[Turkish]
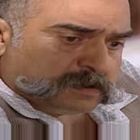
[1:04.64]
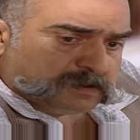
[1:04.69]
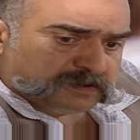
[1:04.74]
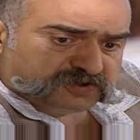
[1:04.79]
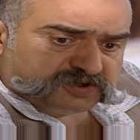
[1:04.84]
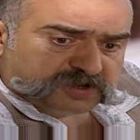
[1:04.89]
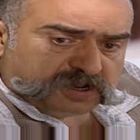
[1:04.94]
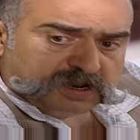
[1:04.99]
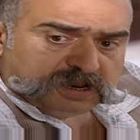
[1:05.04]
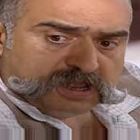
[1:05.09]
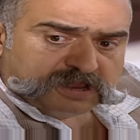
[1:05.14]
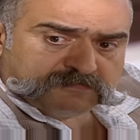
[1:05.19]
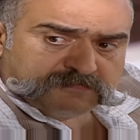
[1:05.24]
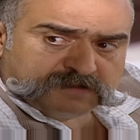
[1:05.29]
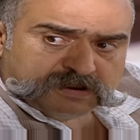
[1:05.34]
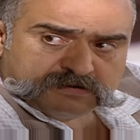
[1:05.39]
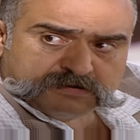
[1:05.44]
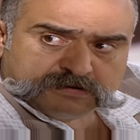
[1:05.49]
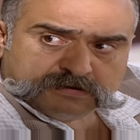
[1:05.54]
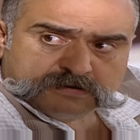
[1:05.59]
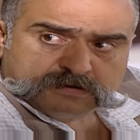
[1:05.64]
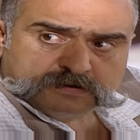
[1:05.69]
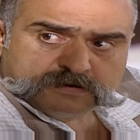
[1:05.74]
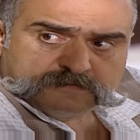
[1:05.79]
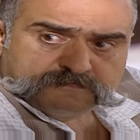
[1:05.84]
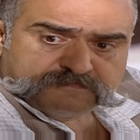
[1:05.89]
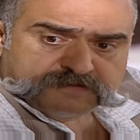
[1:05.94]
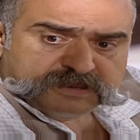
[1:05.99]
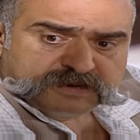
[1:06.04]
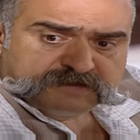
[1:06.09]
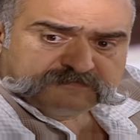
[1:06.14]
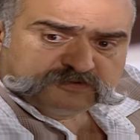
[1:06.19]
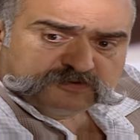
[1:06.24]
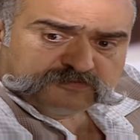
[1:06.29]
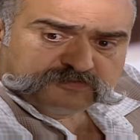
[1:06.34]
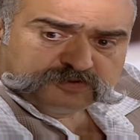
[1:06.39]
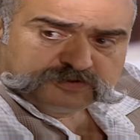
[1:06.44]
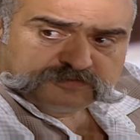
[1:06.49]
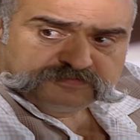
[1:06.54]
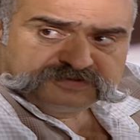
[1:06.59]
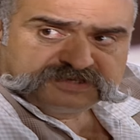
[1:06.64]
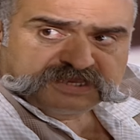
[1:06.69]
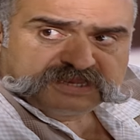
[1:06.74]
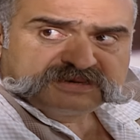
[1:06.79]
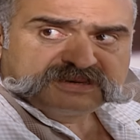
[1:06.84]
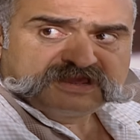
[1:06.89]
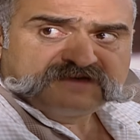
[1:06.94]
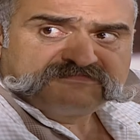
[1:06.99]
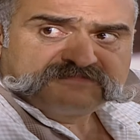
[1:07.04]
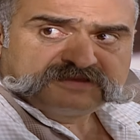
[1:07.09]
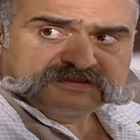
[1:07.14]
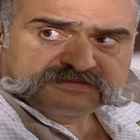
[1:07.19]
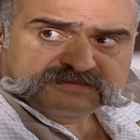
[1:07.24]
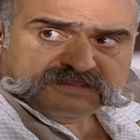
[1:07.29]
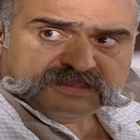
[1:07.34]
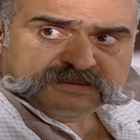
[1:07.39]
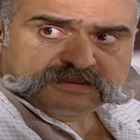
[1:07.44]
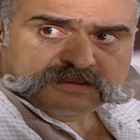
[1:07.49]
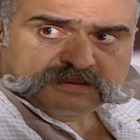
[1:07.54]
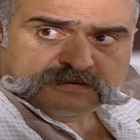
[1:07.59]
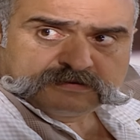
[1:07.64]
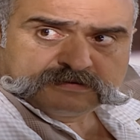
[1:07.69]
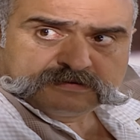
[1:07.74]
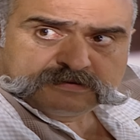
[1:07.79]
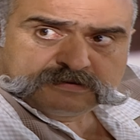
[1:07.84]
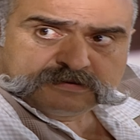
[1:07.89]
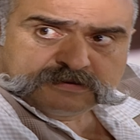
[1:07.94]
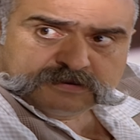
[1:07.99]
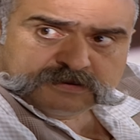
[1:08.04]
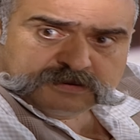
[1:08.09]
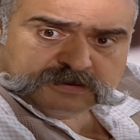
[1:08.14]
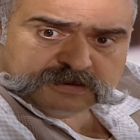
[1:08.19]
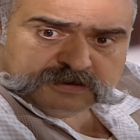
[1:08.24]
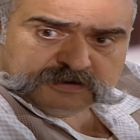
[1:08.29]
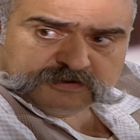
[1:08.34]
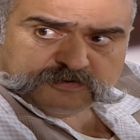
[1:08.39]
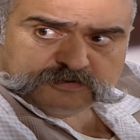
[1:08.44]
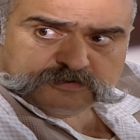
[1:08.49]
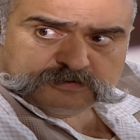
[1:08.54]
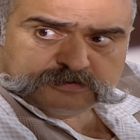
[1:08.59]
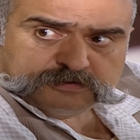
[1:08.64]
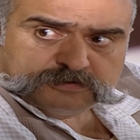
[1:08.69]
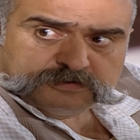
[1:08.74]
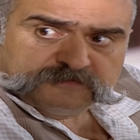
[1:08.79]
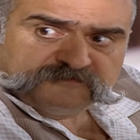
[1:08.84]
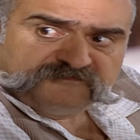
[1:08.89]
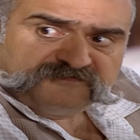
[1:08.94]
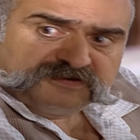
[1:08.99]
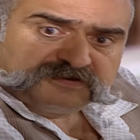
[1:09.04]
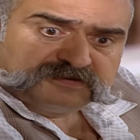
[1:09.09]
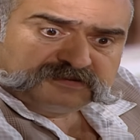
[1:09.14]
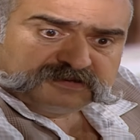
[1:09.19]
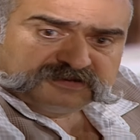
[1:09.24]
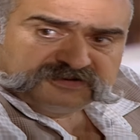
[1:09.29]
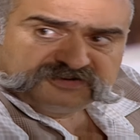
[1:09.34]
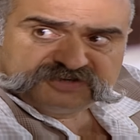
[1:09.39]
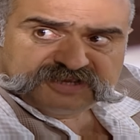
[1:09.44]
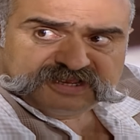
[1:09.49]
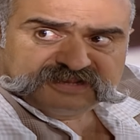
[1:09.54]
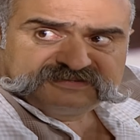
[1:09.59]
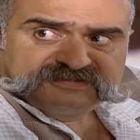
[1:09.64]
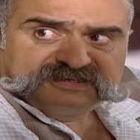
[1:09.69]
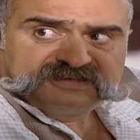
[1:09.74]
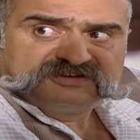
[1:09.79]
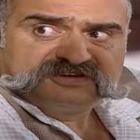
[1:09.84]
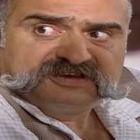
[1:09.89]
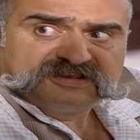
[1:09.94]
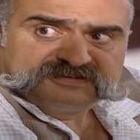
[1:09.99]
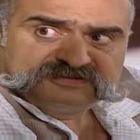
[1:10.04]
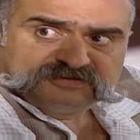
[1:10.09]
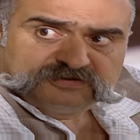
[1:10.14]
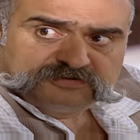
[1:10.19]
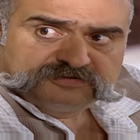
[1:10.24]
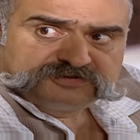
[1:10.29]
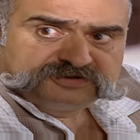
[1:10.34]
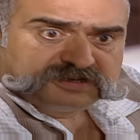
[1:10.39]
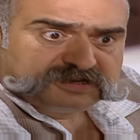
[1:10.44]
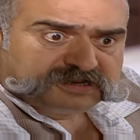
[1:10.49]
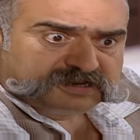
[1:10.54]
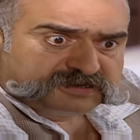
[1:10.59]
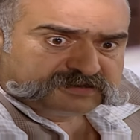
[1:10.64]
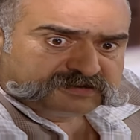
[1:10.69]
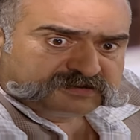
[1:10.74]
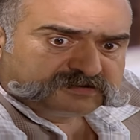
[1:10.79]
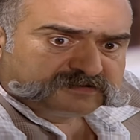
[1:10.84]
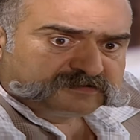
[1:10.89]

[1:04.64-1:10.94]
İnşallah ama benim umudum senin avratta. Güllü'nün fikrini çelse çelse orçalar.